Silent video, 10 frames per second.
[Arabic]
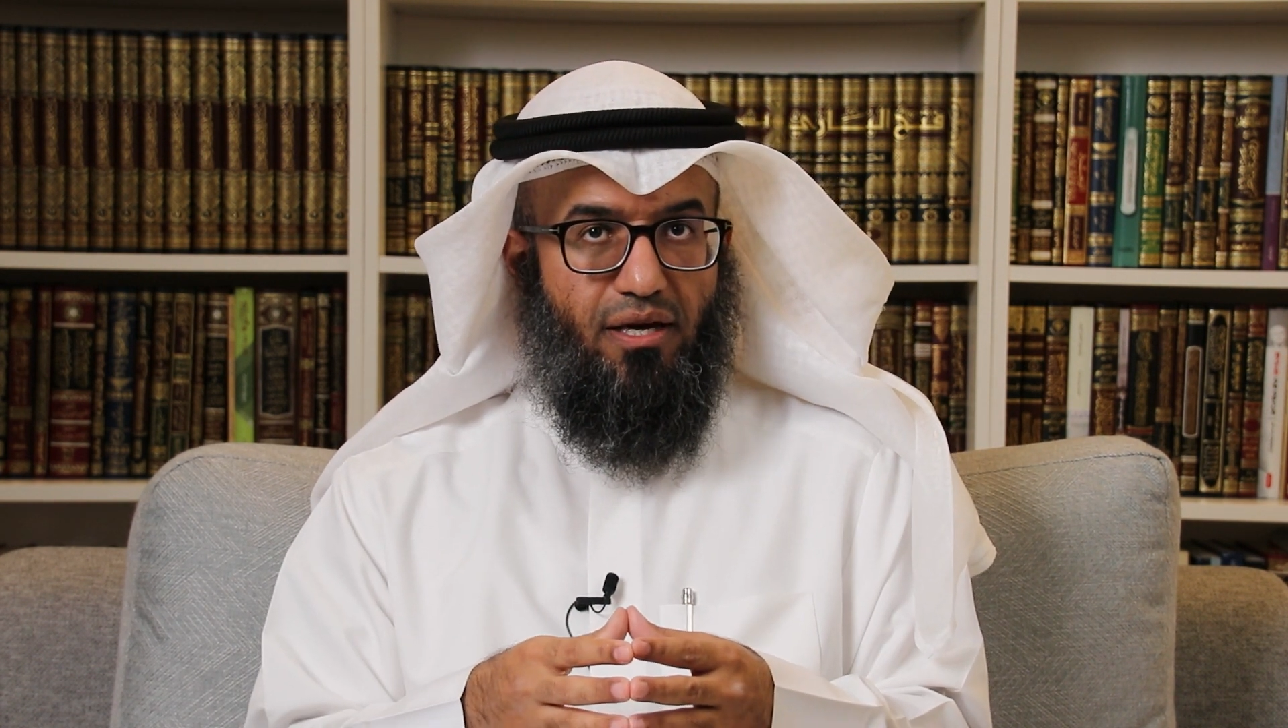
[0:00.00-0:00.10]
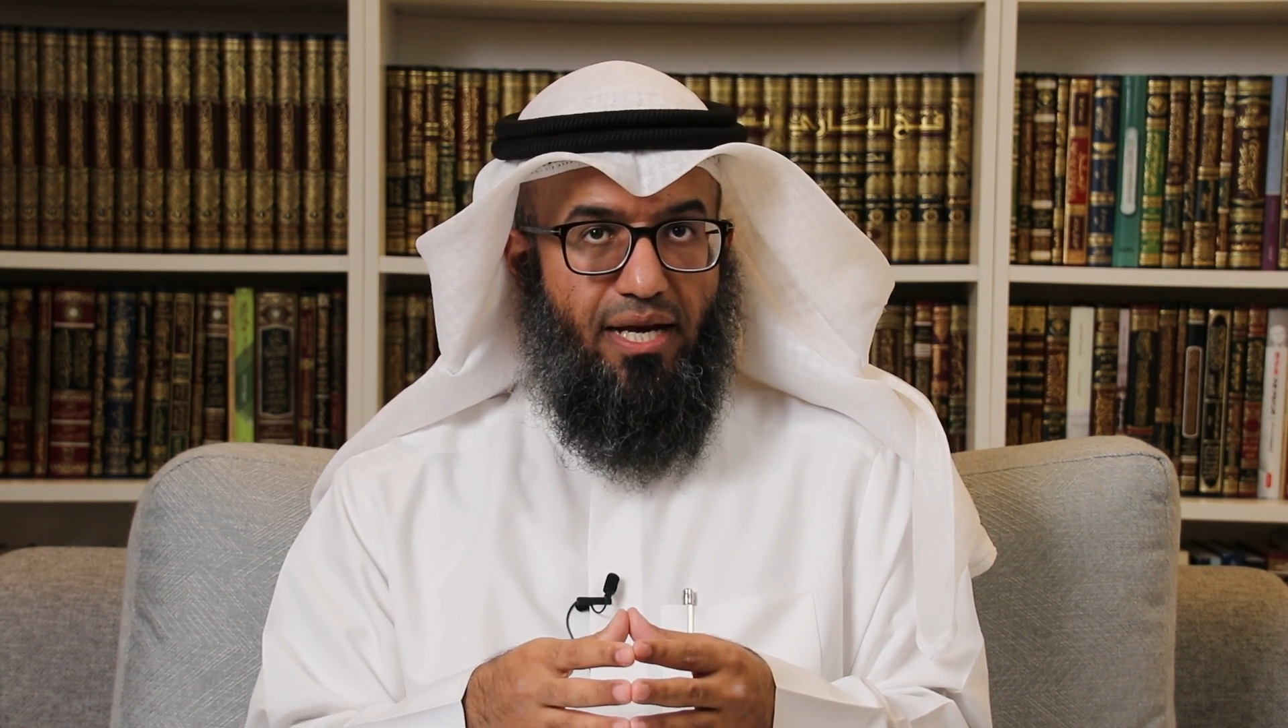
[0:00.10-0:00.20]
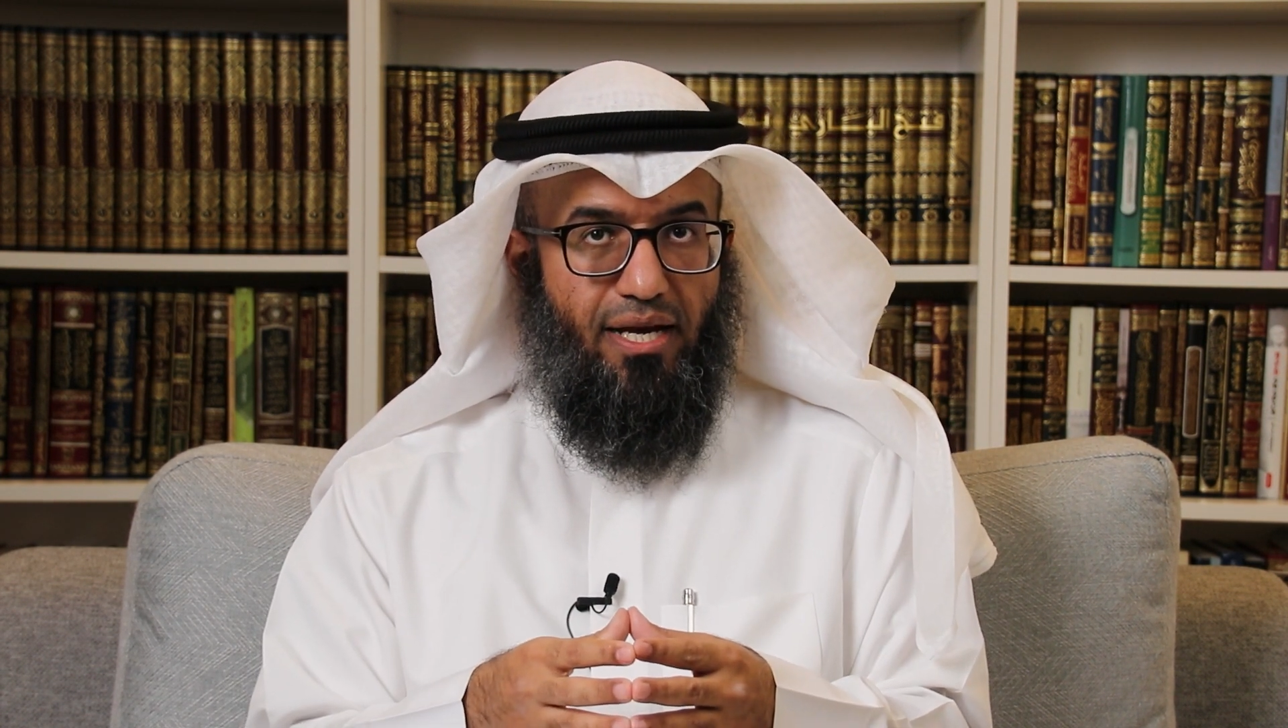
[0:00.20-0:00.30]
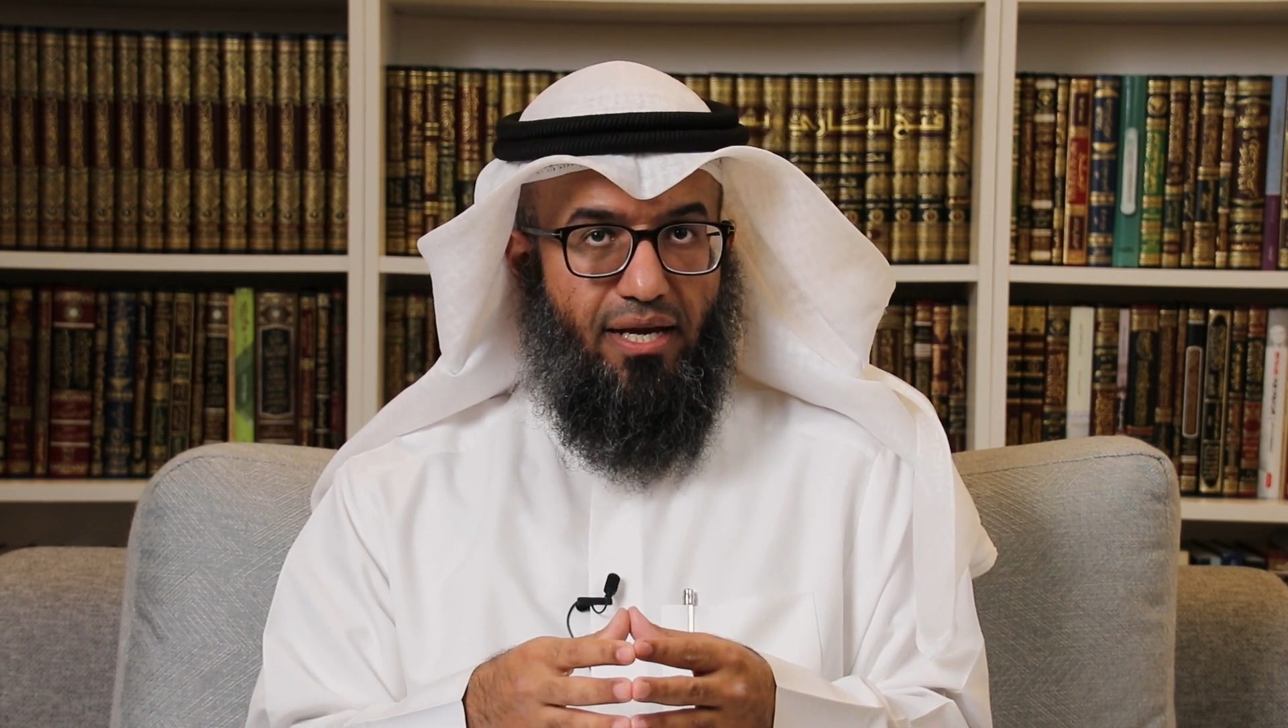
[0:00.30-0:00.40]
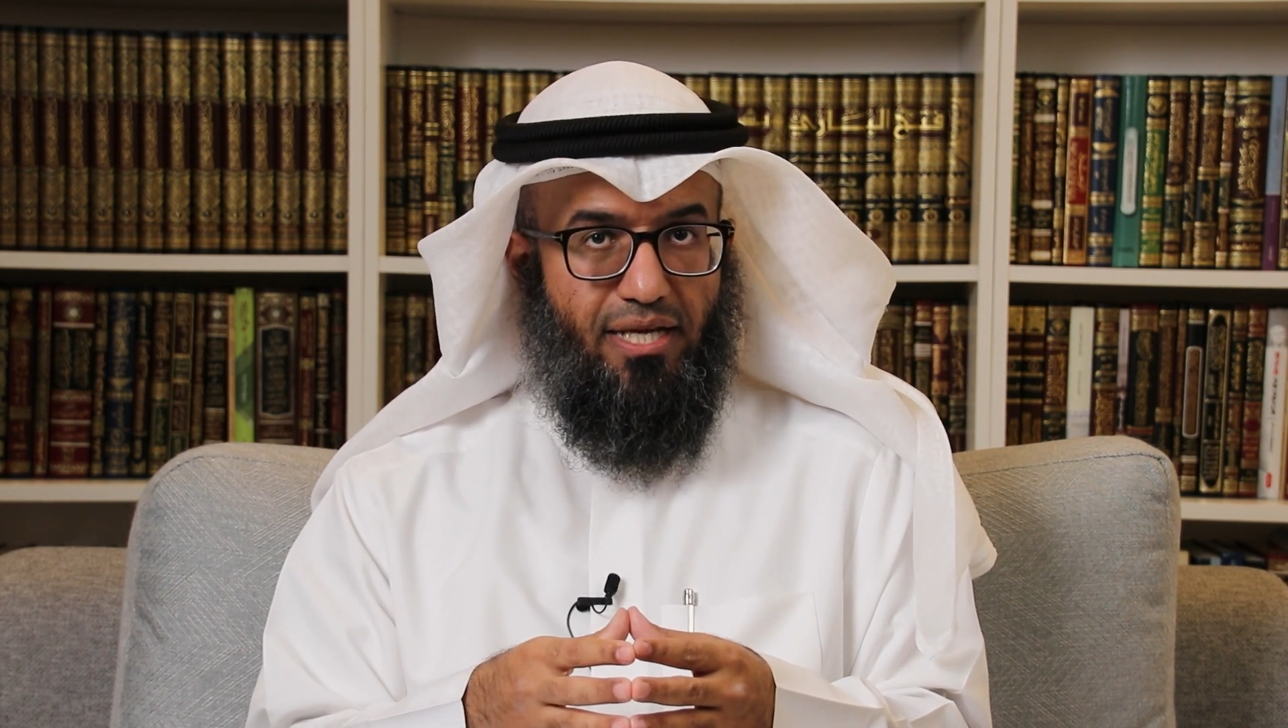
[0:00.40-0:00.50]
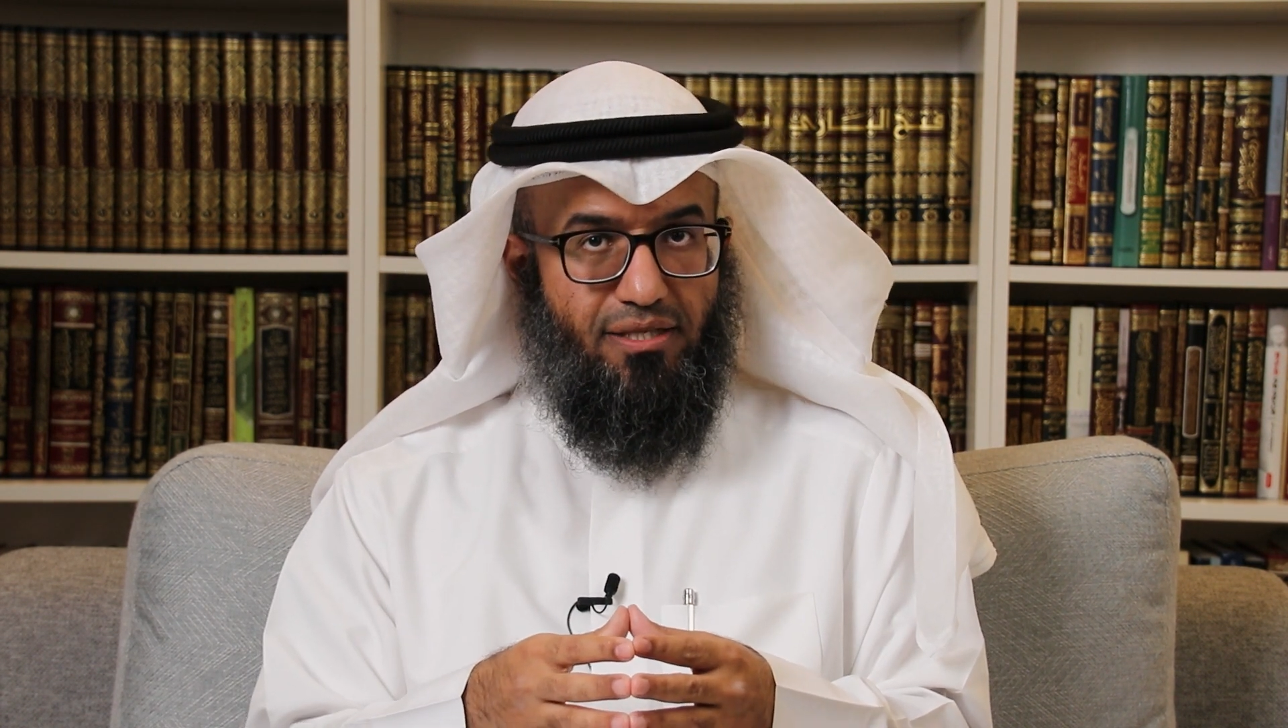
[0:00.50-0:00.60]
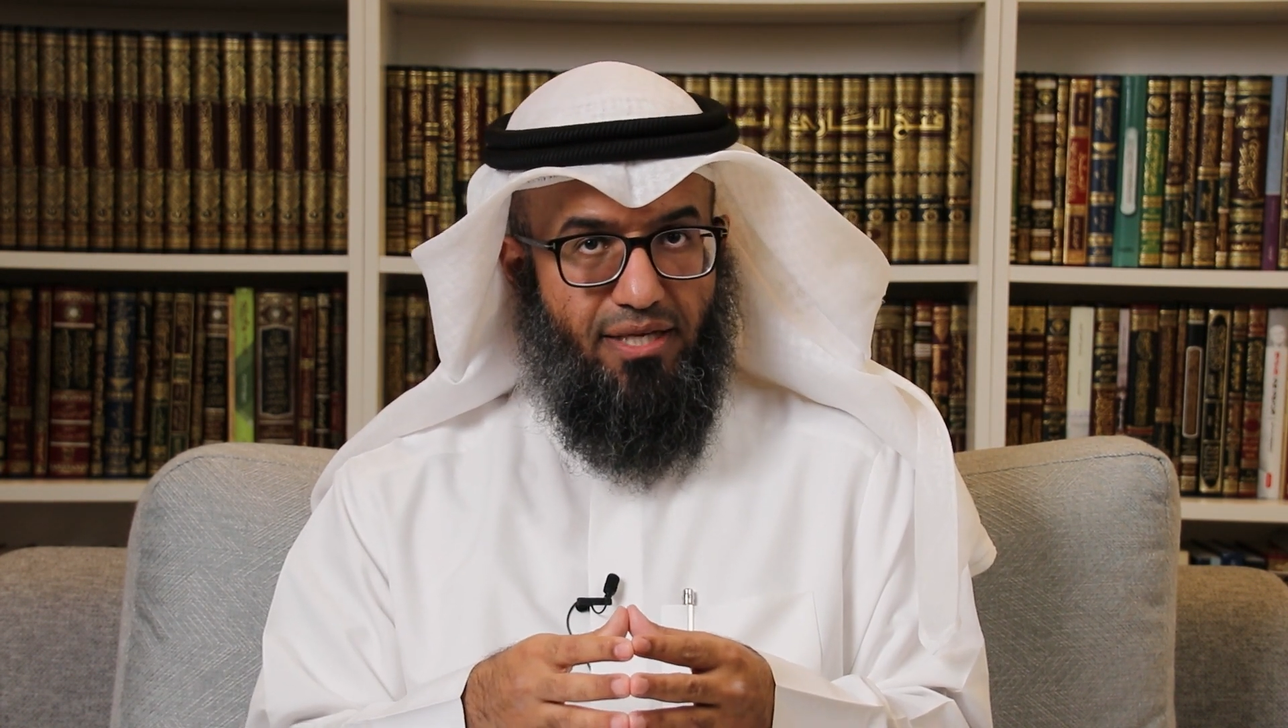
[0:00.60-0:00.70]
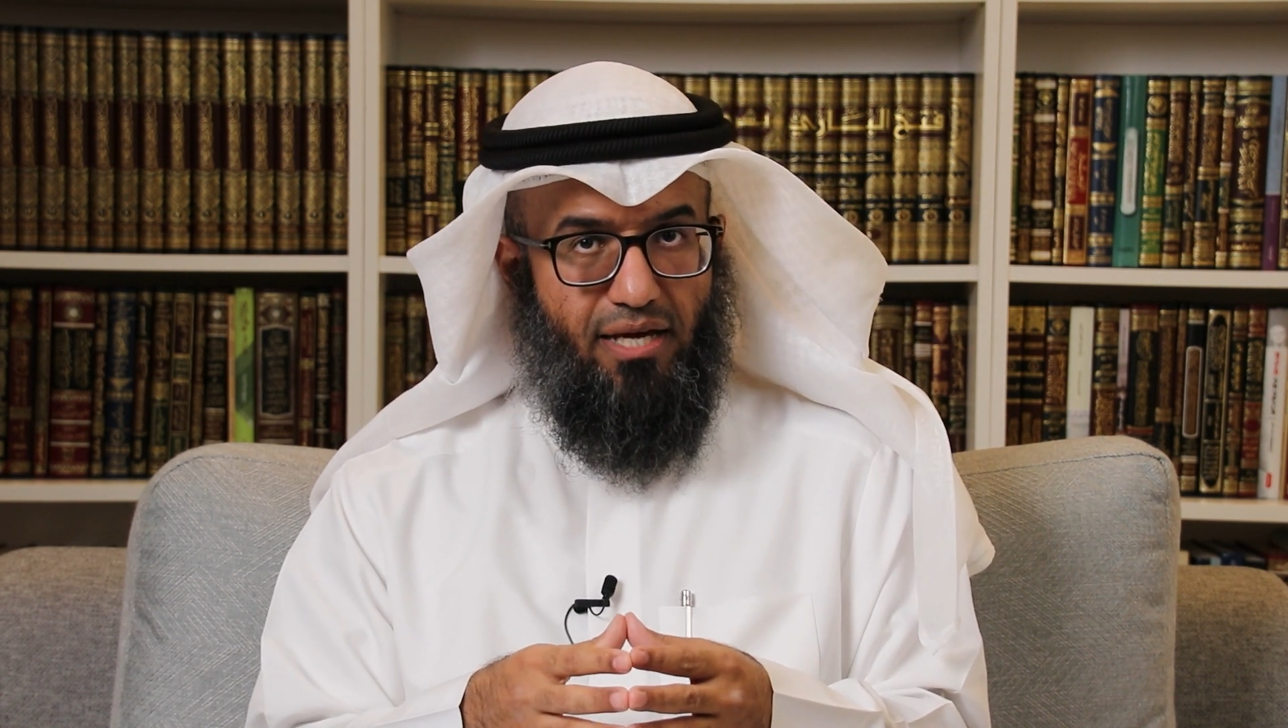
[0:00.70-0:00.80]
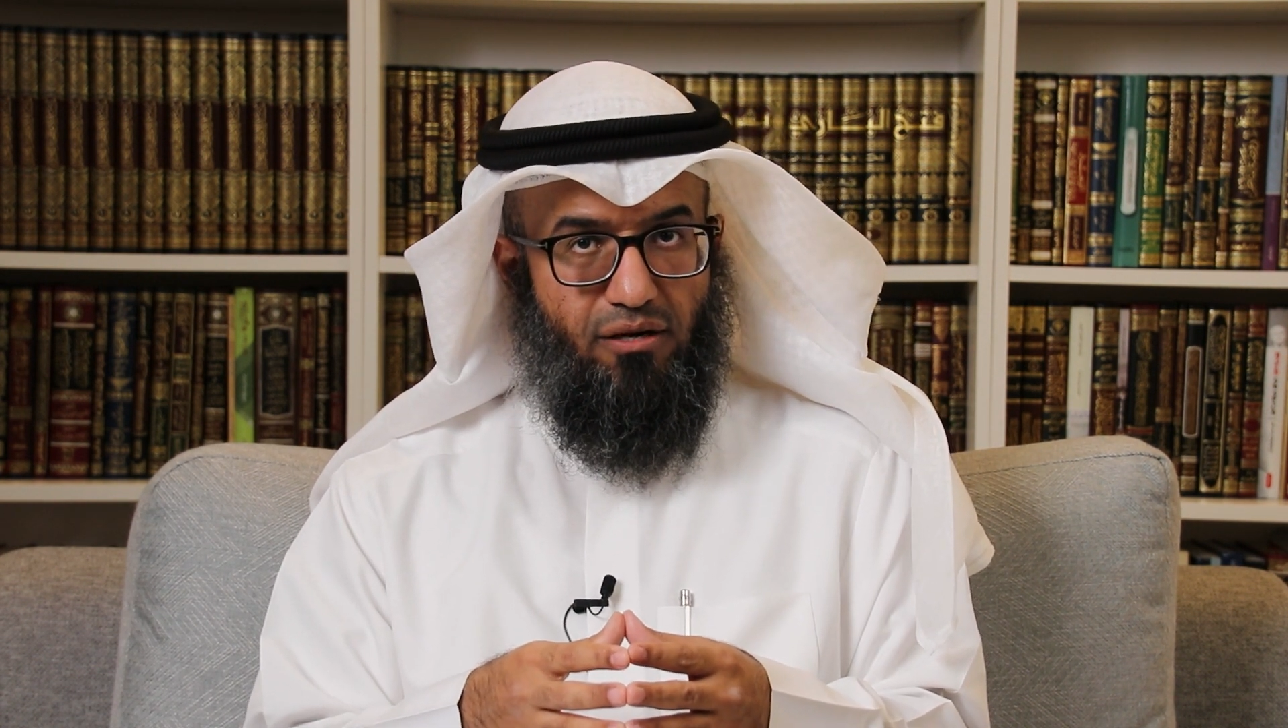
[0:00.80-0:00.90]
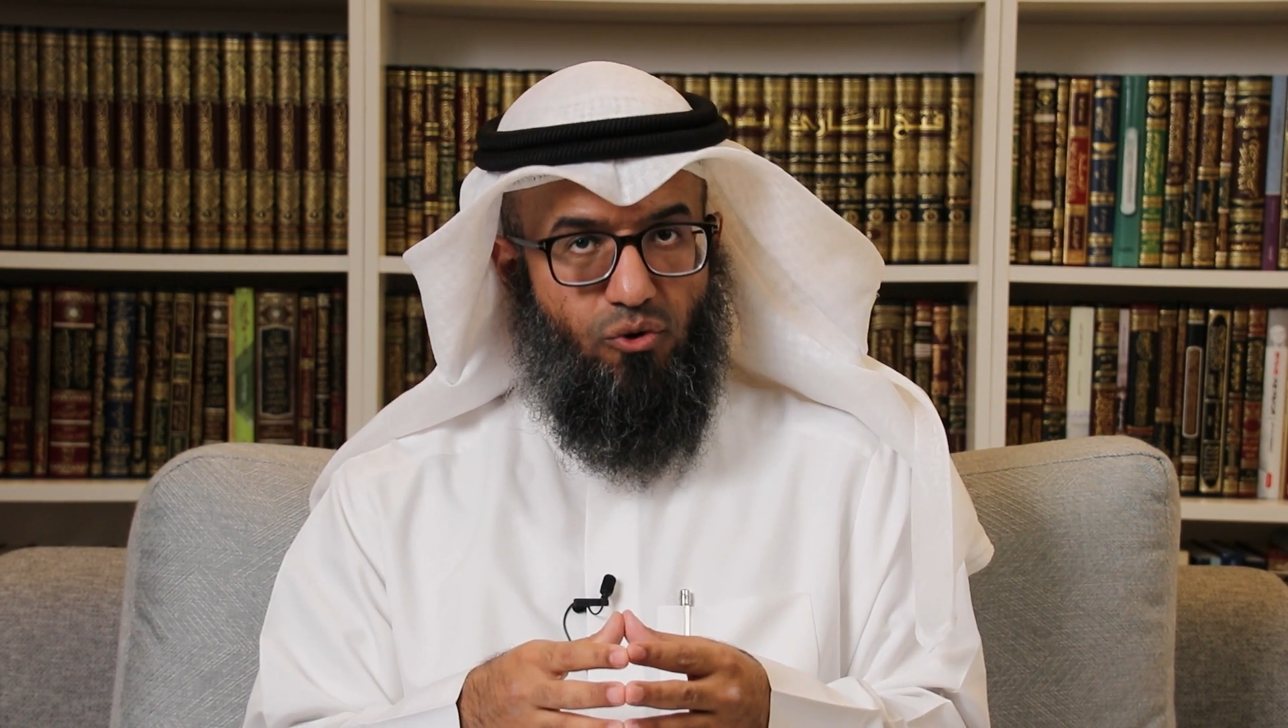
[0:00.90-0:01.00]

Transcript: الاديان